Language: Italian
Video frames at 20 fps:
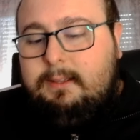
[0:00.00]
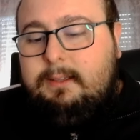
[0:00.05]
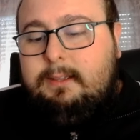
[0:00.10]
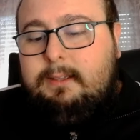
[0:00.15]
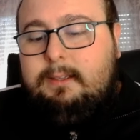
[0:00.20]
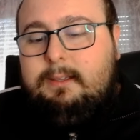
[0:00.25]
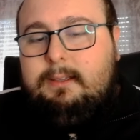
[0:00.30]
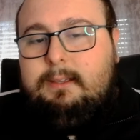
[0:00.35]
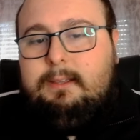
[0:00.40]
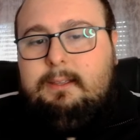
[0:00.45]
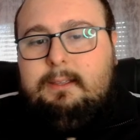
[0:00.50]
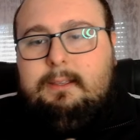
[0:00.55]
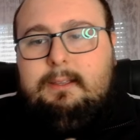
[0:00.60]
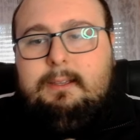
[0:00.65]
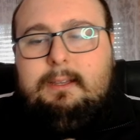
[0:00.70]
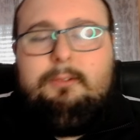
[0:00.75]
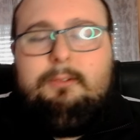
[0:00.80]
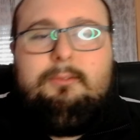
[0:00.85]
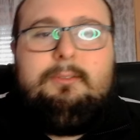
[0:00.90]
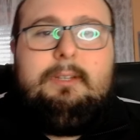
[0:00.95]
eh,
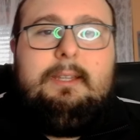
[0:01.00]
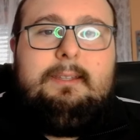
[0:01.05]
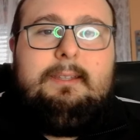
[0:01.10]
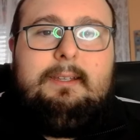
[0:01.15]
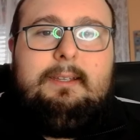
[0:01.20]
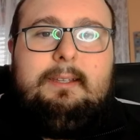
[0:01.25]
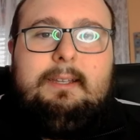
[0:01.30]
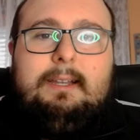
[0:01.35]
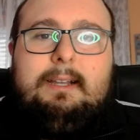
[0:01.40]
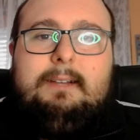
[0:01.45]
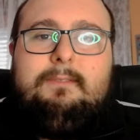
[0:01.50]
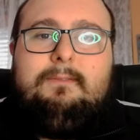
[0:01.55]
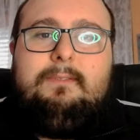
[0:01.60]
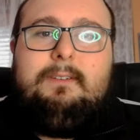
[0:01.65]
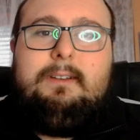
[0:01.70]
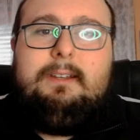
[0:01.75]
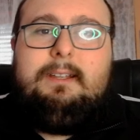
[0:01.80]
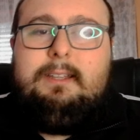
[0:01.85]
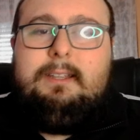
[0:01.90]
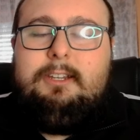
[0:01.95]
aiutate a
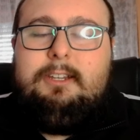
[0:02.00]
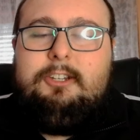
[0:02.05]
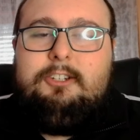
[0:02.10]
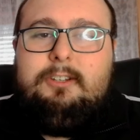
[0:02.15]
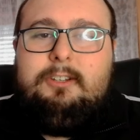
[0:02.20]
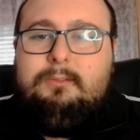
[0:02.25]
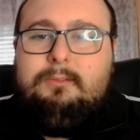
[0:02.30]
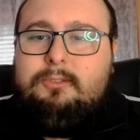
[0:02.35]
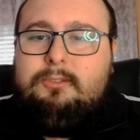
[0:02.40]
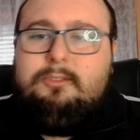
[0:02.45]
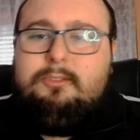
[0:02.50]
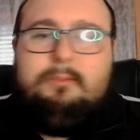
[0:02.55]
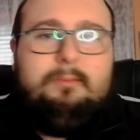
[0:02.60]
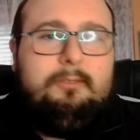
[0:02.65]
far crescere questo